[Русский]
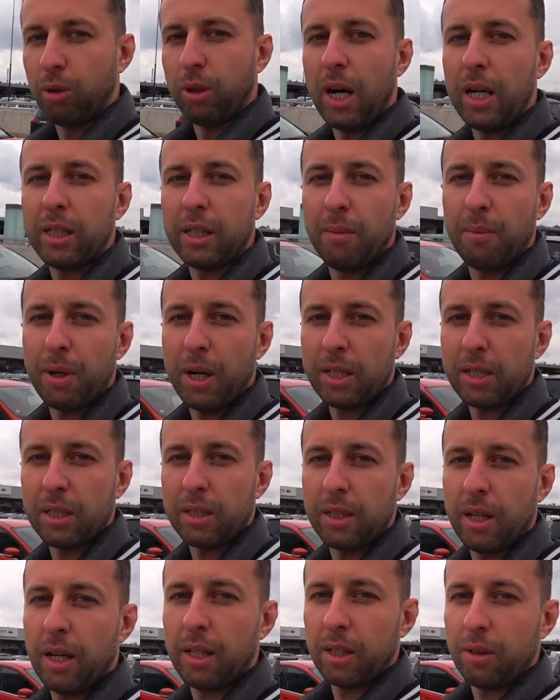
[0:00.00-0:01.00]
Ну, как добраться
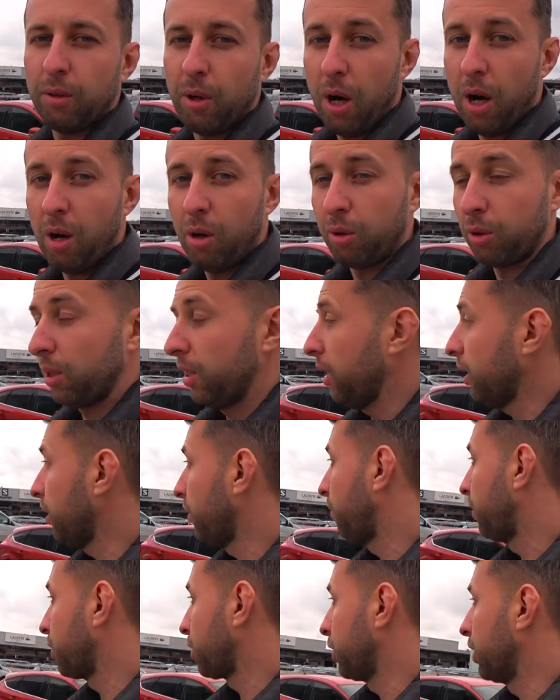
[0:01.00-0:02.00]
до этого аутлета
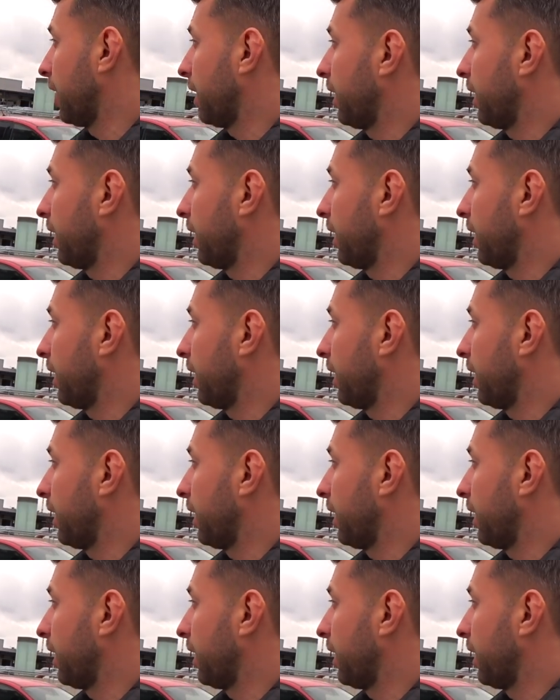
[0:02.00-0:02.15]
Fashion